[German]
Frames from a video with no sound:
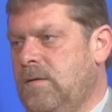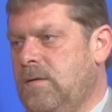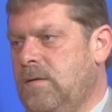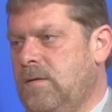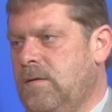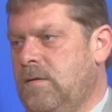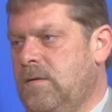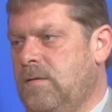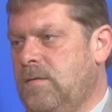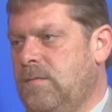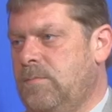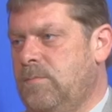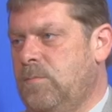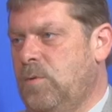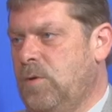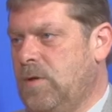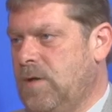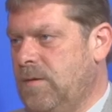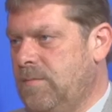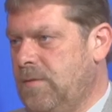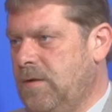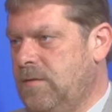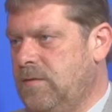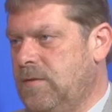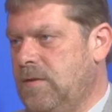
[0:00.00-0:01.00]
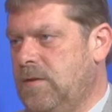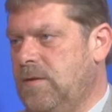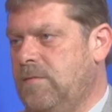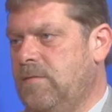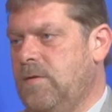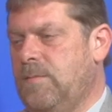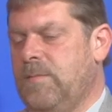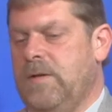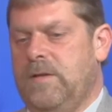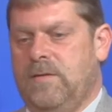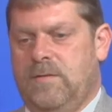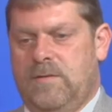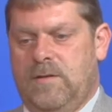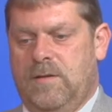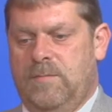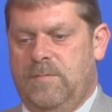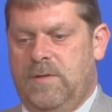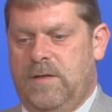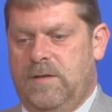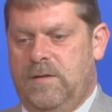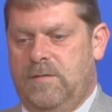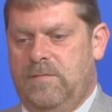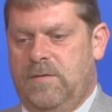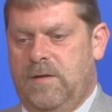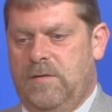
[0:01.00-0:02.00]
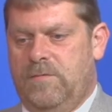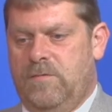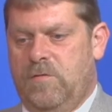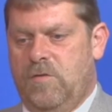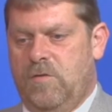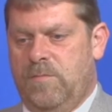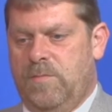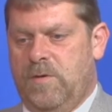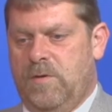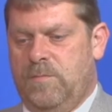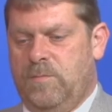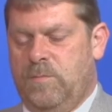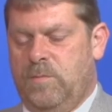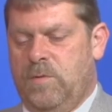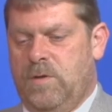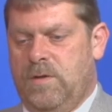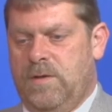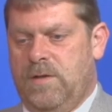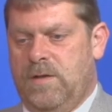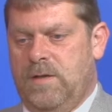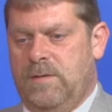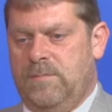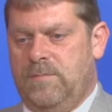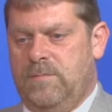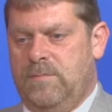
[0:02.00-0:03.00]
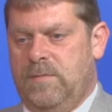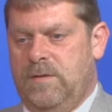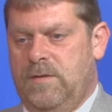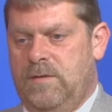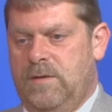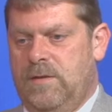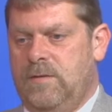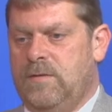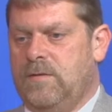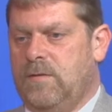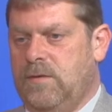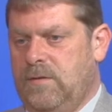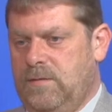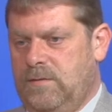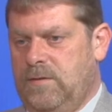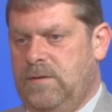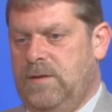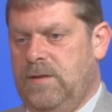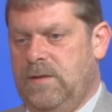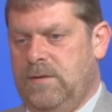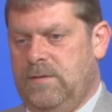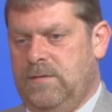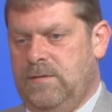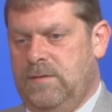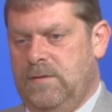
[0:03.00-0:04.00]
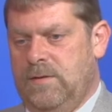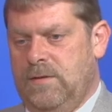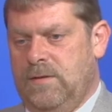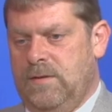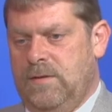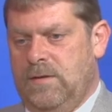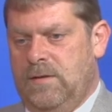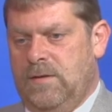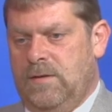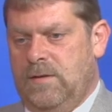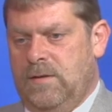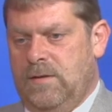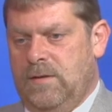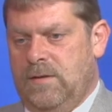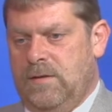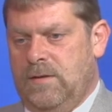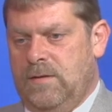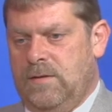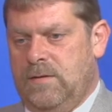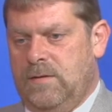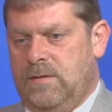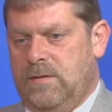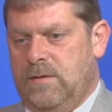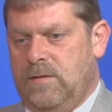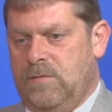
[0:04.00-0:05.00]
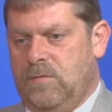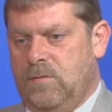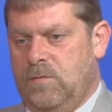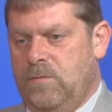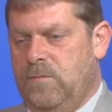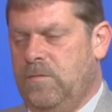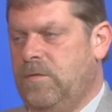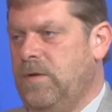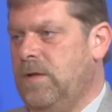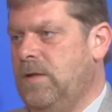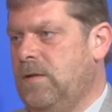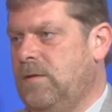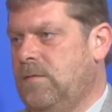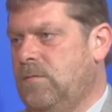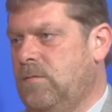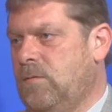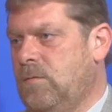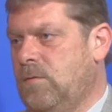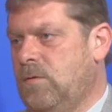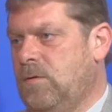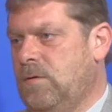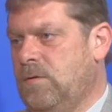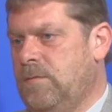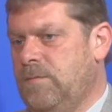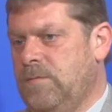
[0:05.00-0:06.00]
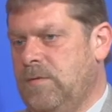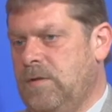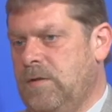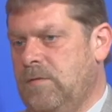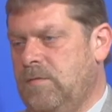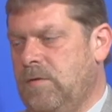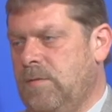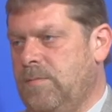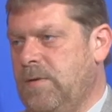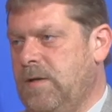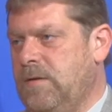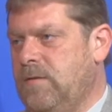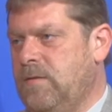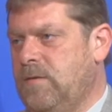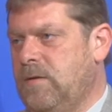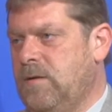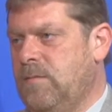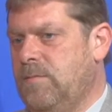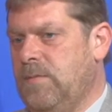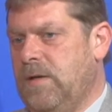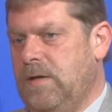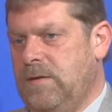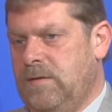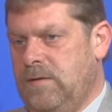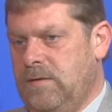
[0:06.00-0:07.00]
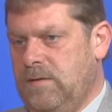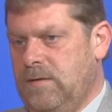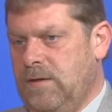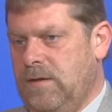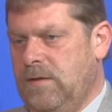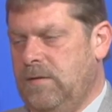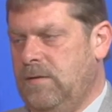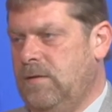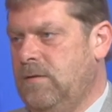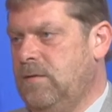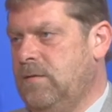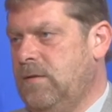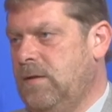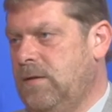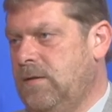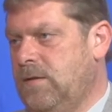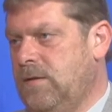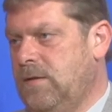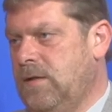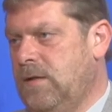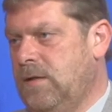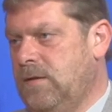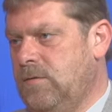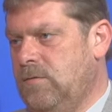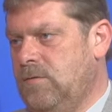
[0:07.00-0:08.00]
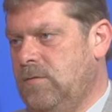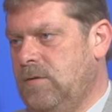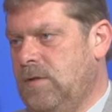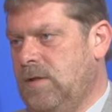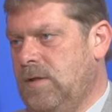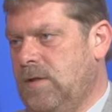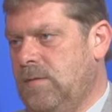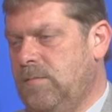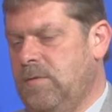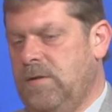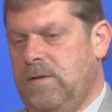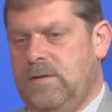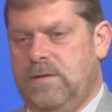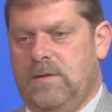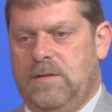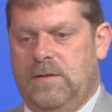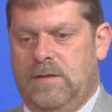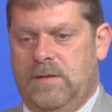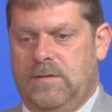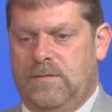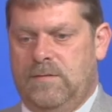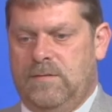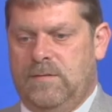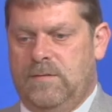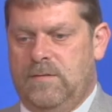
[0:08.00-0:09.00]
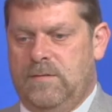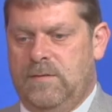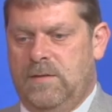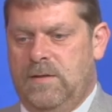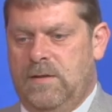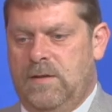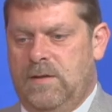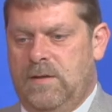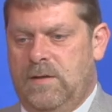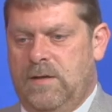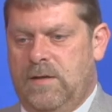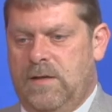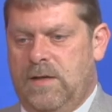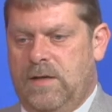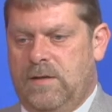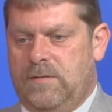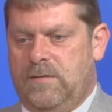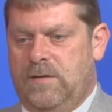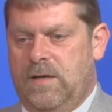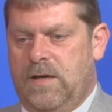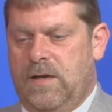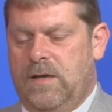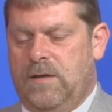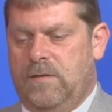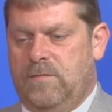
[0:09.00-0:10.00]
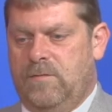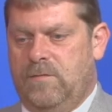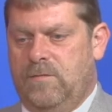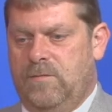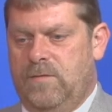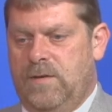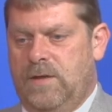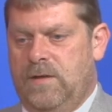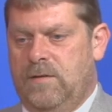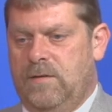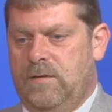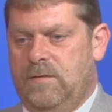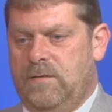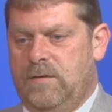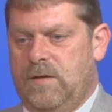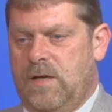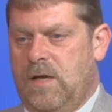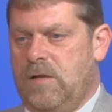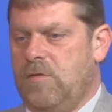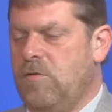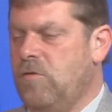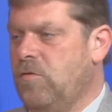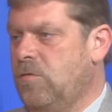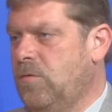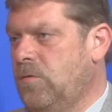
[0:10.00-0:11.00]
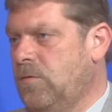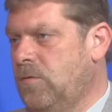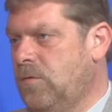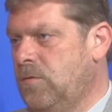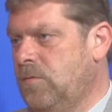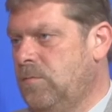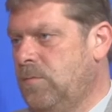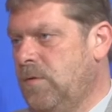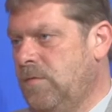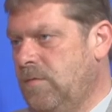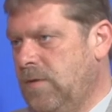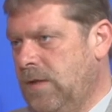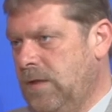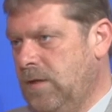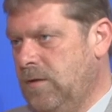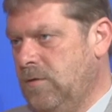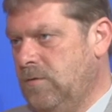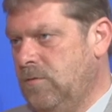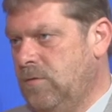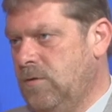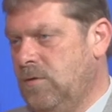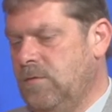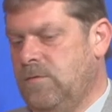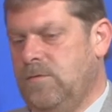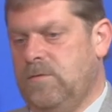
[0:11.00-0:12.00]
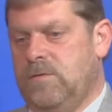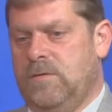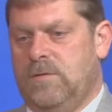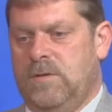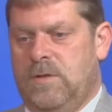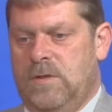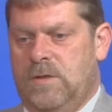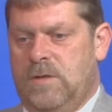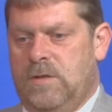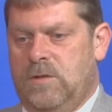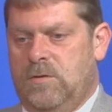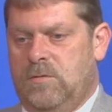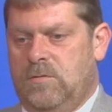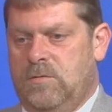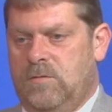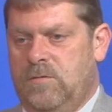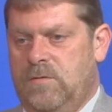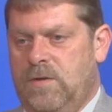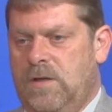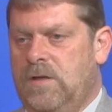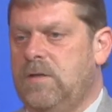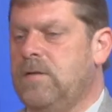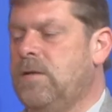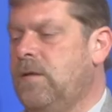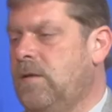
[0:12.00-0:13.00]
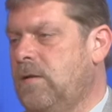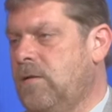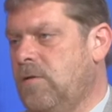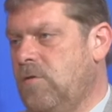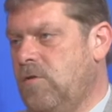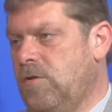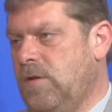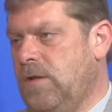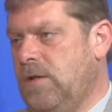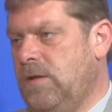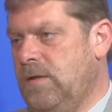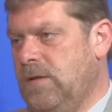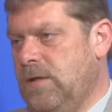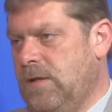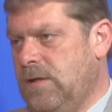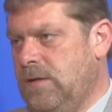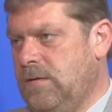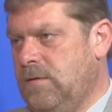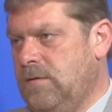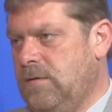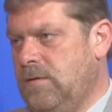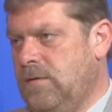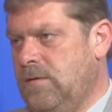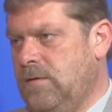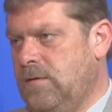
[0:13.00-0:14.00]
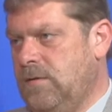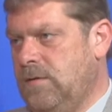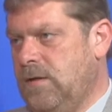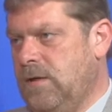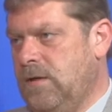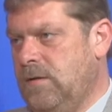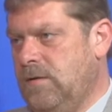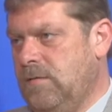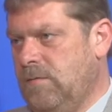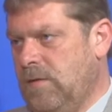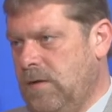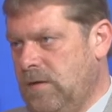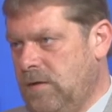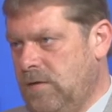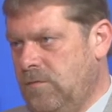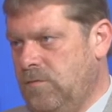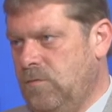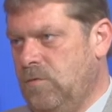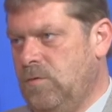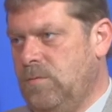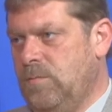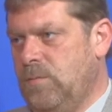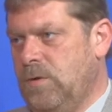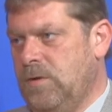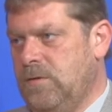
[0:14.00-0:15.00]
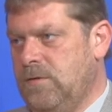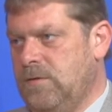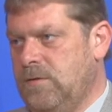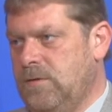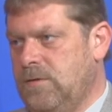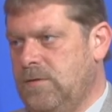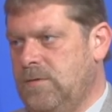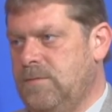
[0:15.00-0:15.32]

äh, Bürgermeister der Verbandsgemeinde Waldfischbach-Burghalden. Mich interessiert äh, das Umfeld, wo die Verbandsgemeinde tätig sein kann und habe in den letzten acht Jahren vieles anstoßen und bewegen dürfen. Und viele Dinge stehen an, die ich gerne weiterführen möchte.